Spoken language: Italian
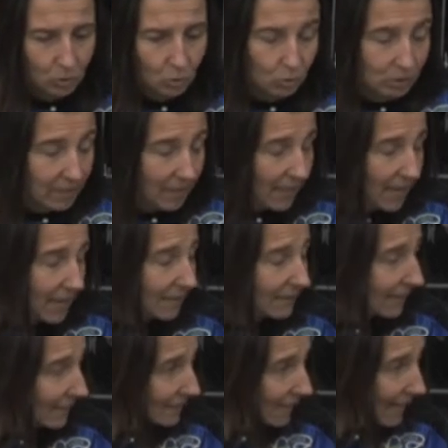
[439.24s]
tutte le,
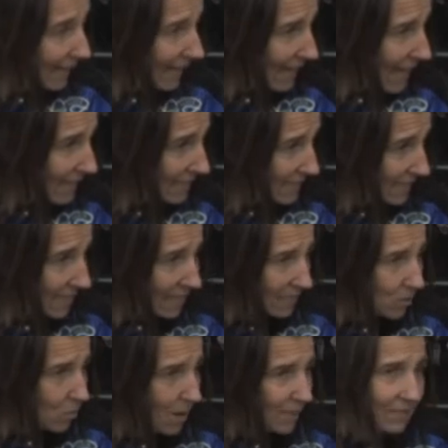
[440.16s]
le ragazze della
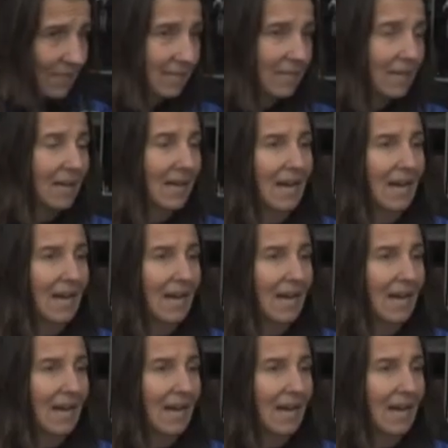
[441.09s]
squadra